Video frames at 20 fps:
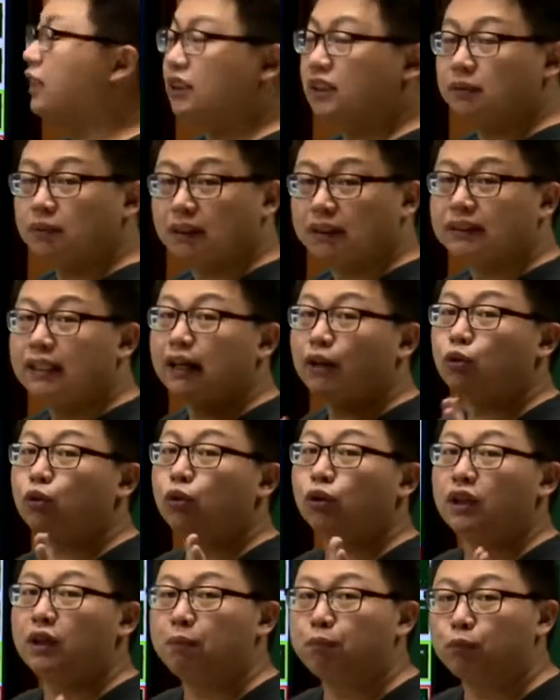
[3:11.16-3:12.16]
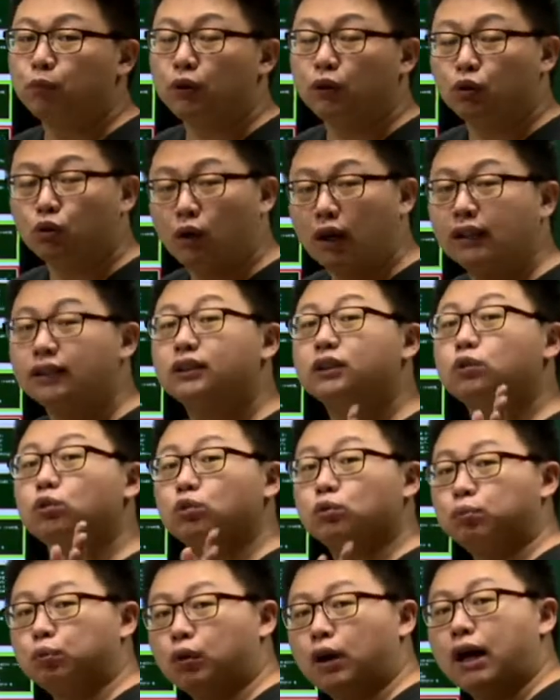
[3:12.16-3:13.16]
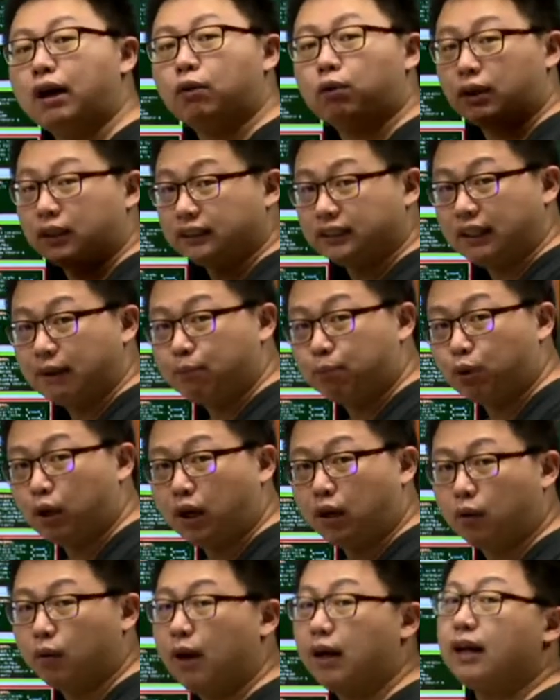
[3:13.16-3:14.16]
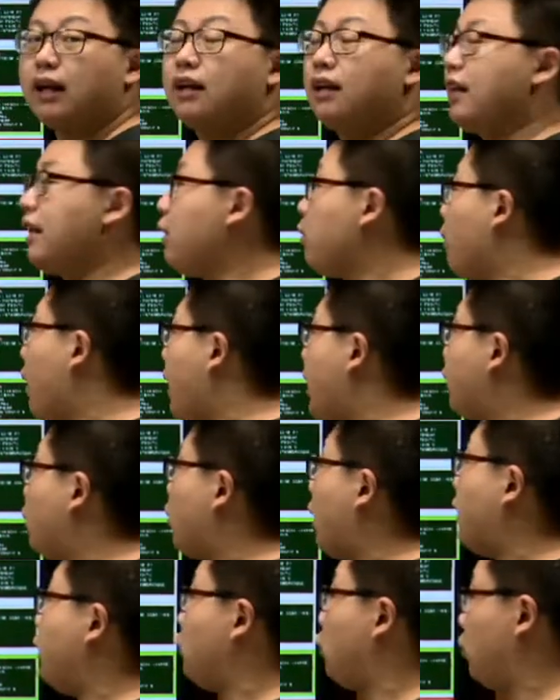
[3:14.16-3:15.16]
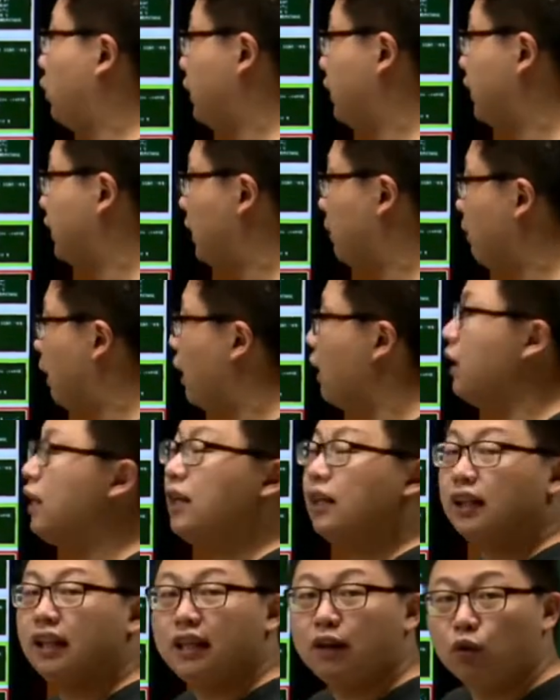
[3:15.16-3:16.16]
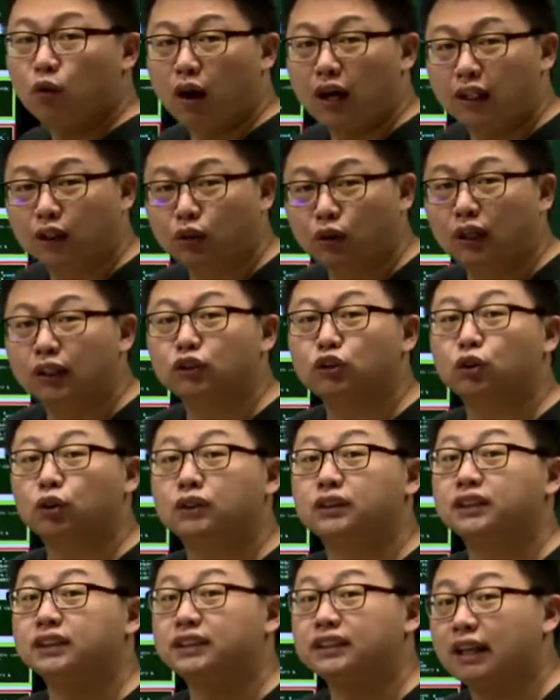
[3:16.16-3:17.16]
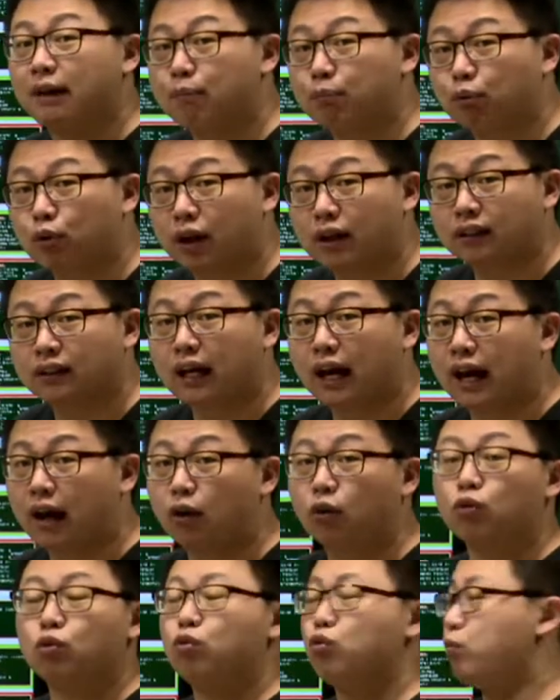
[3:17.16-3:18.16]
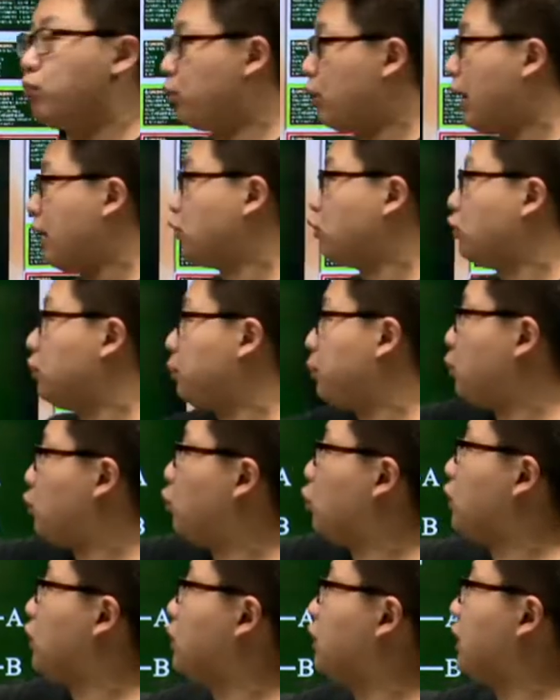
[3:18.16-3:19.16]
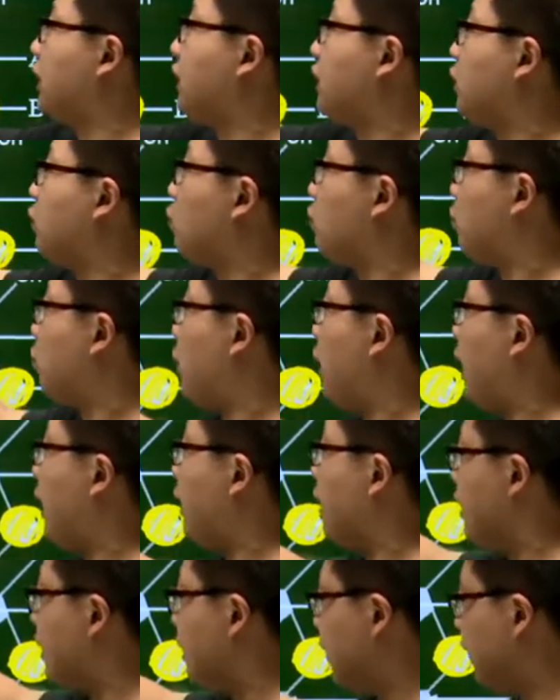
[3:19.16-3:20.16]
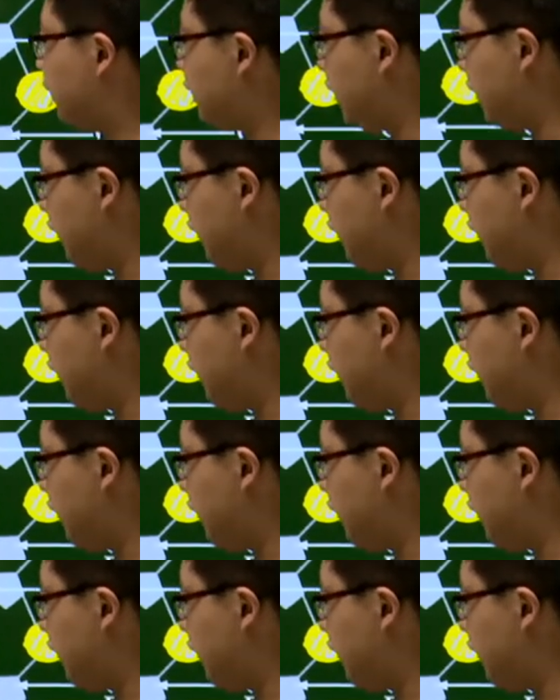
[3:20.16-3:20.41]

基本上，如果一一端是五 p r o n 往三 p r o n 的话，那另外一端就会是什么？另外一端就会是三 p r o n 到五 p r o n 就是比如说说这里是五 p r o n 这